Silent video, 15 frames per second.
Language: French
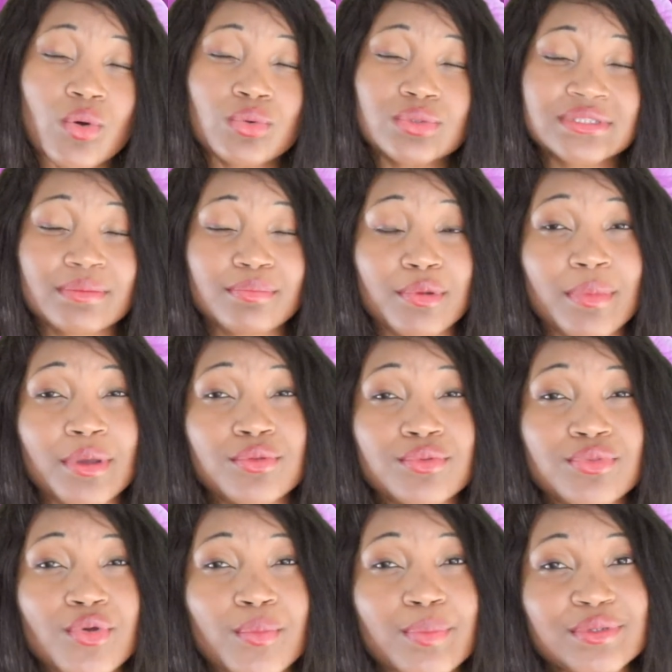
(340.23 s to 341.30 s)
ont simplement de
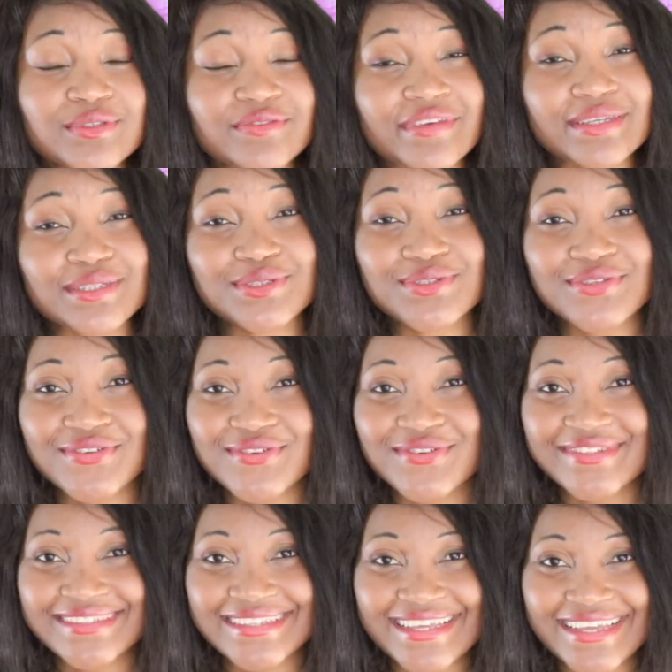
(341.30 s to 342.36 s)
nombreuses vertus
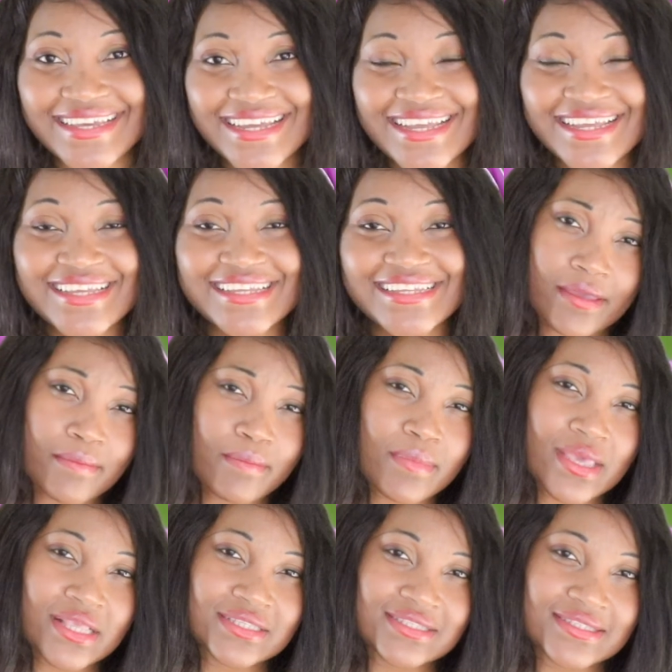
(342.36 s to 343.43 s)
culinaires et
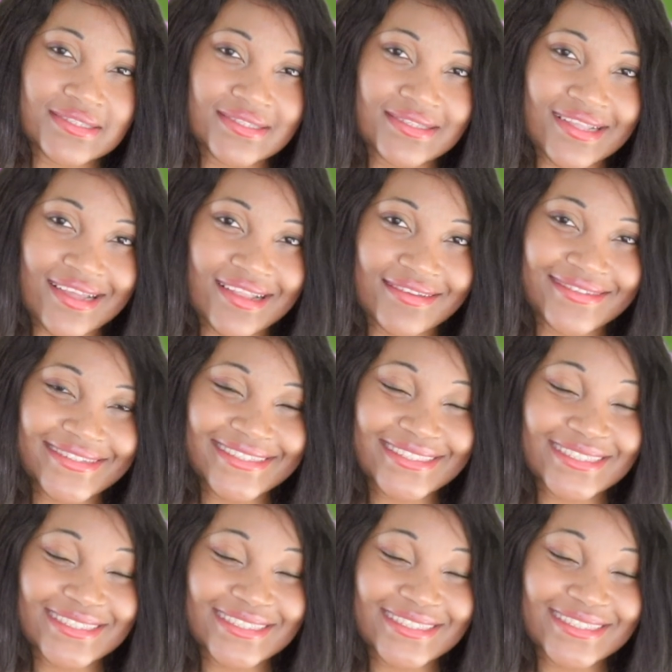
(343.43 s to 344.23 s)
médicinales.